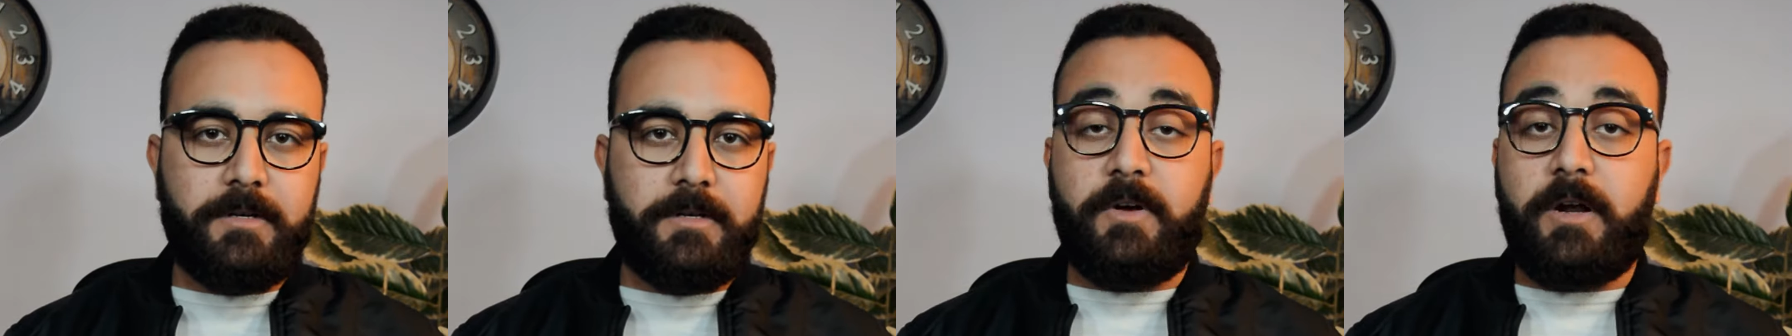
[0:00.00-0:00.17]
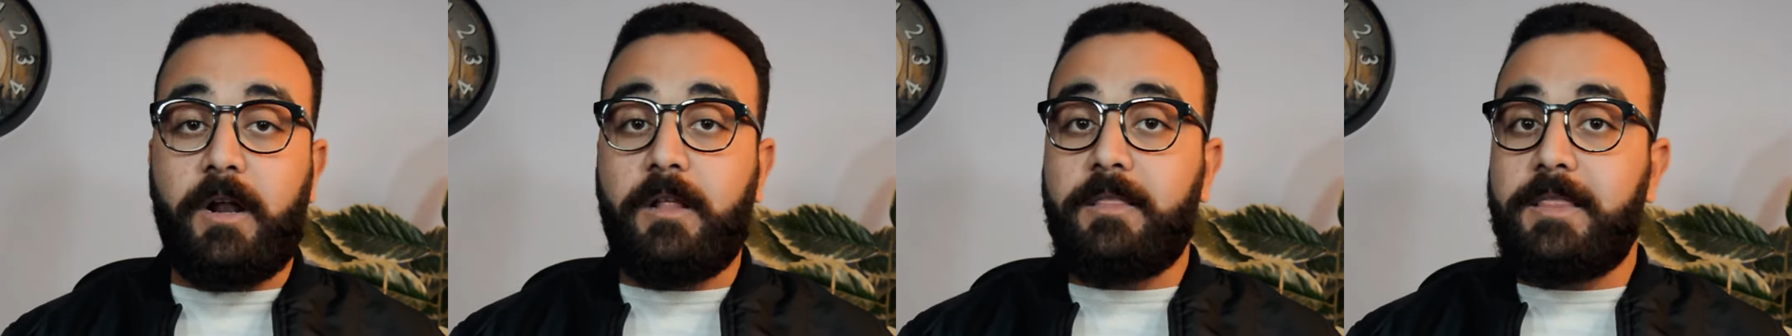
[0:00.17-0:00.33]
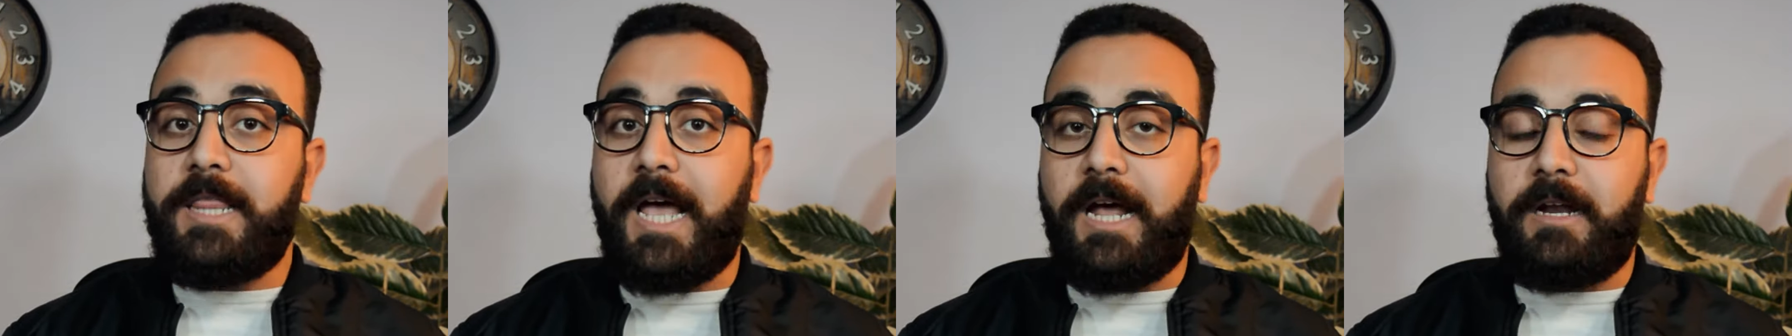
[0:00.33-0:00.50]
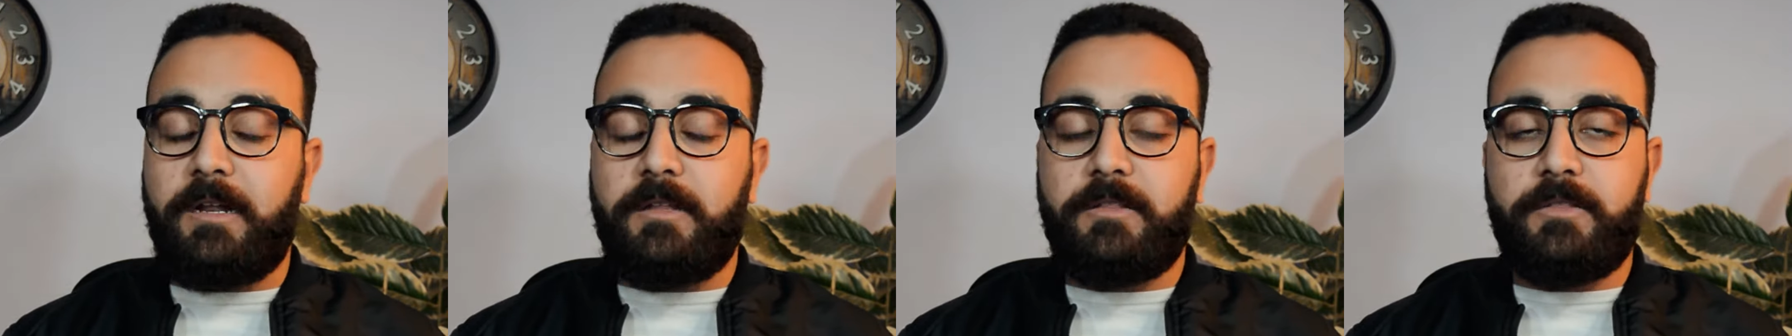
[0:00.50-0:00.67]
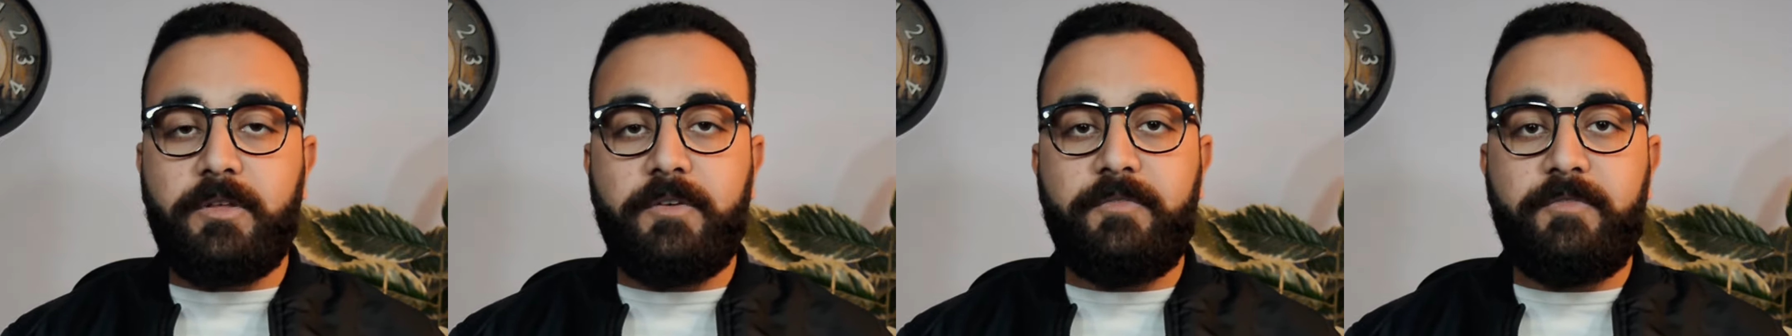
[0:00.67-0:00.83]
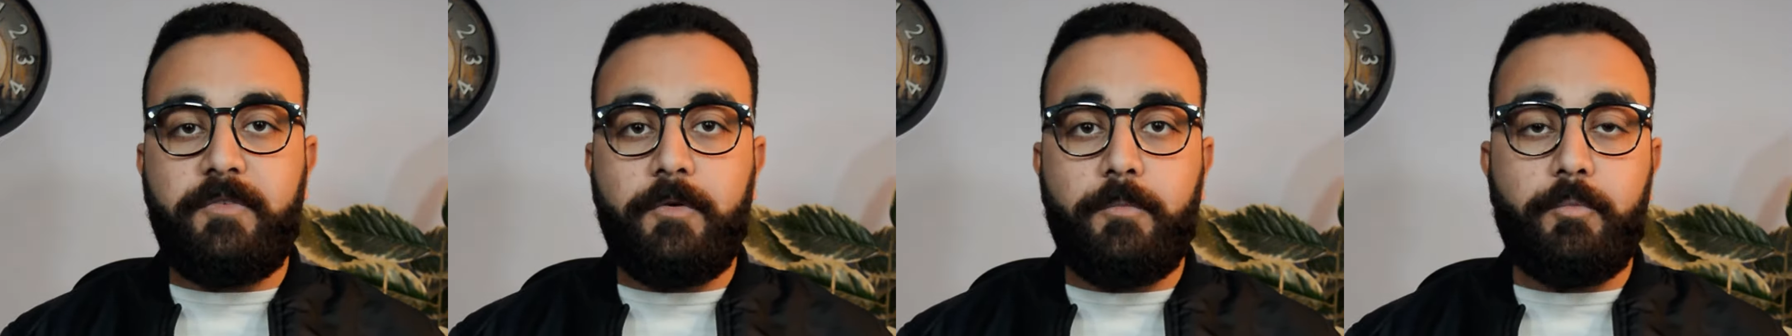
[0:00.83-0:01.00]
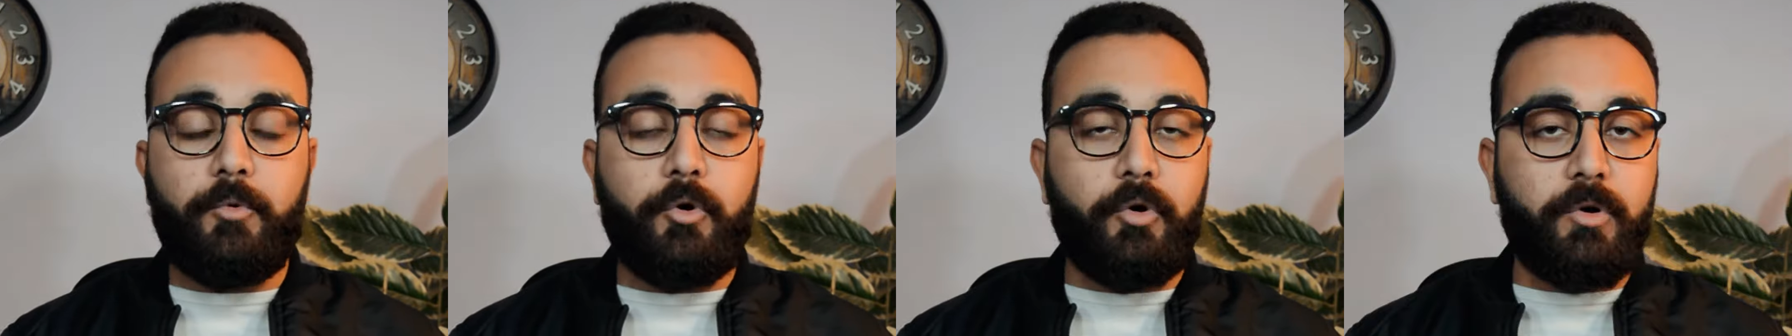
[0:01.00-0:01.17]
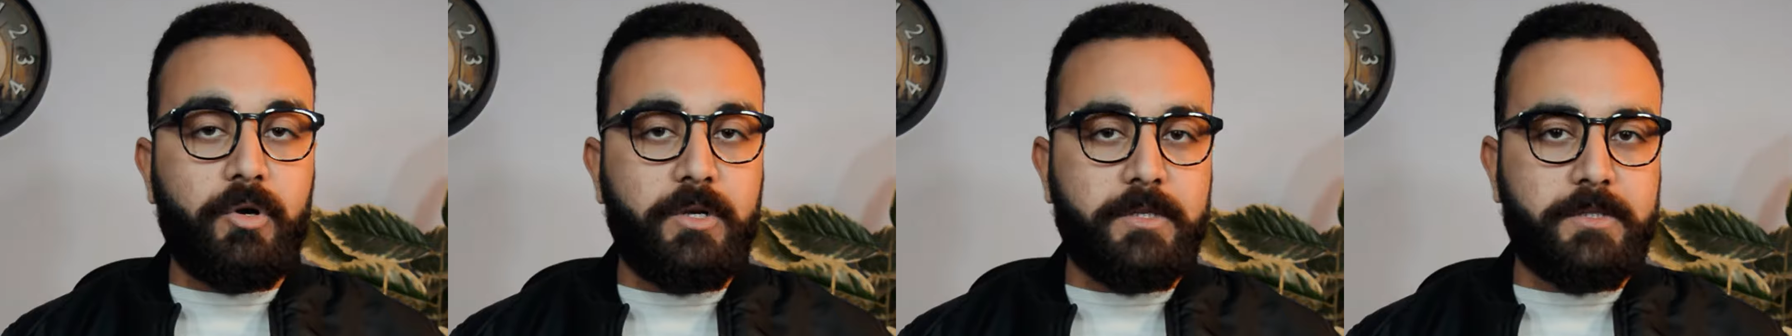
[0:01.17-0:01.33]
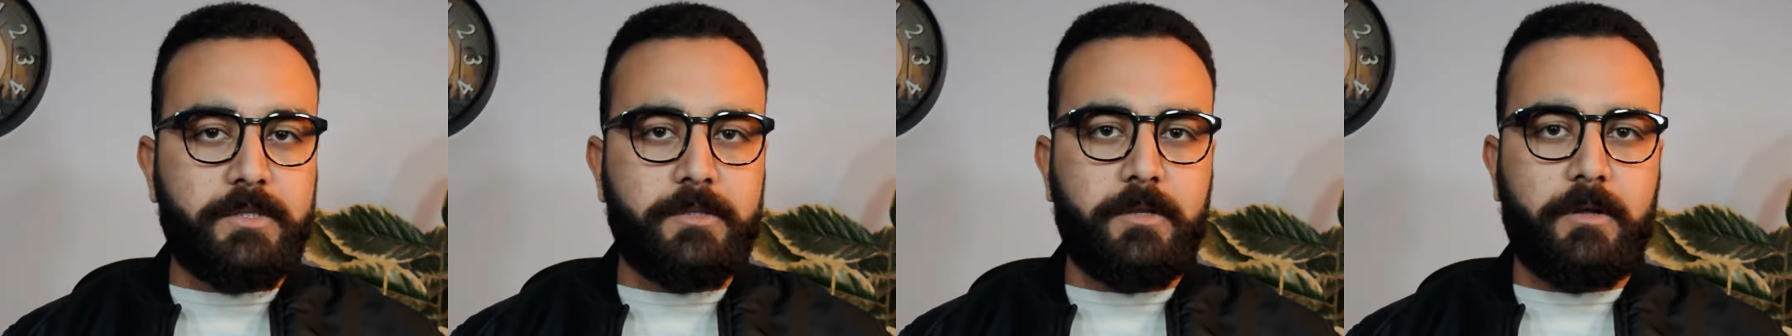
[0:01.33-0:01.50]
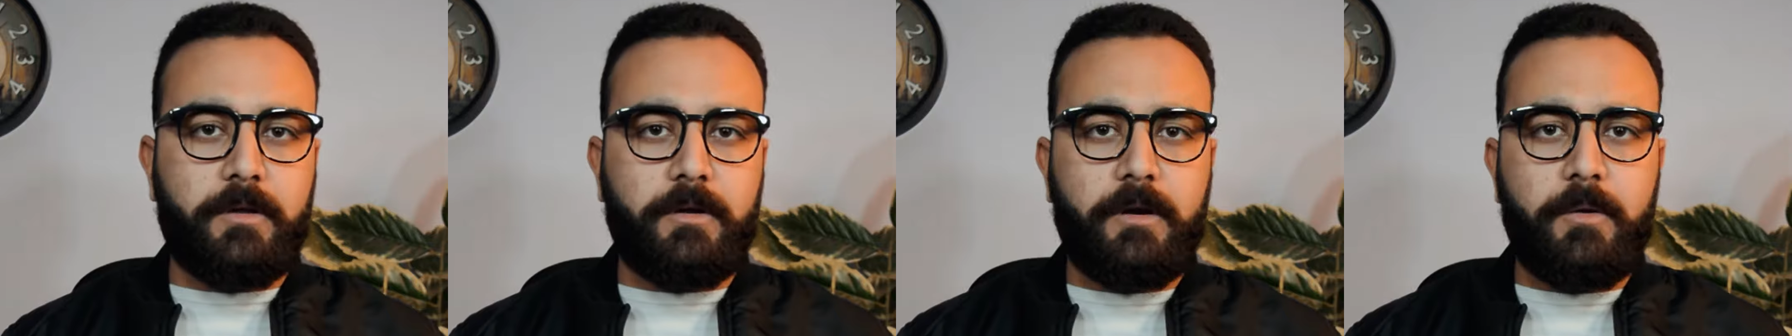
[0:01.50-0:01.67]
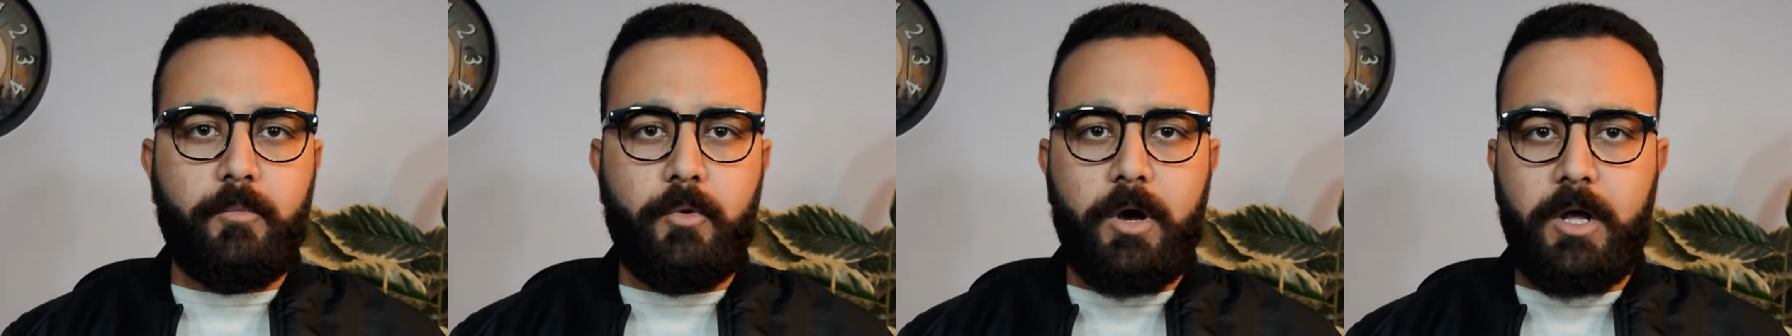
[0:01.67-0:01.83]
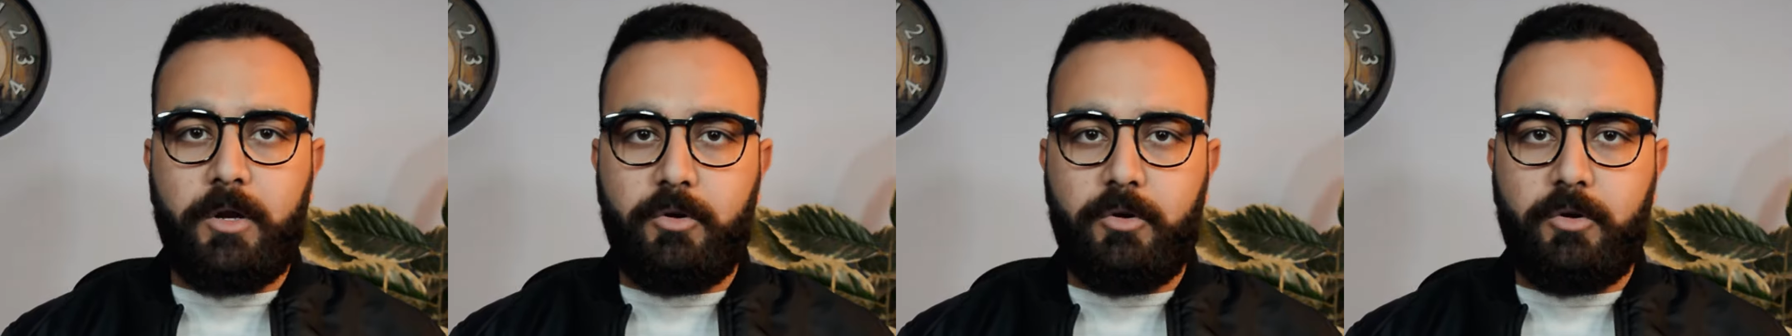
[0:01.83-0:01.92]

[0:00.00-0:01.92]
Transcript: فرد عليه الطفل بكل استغراب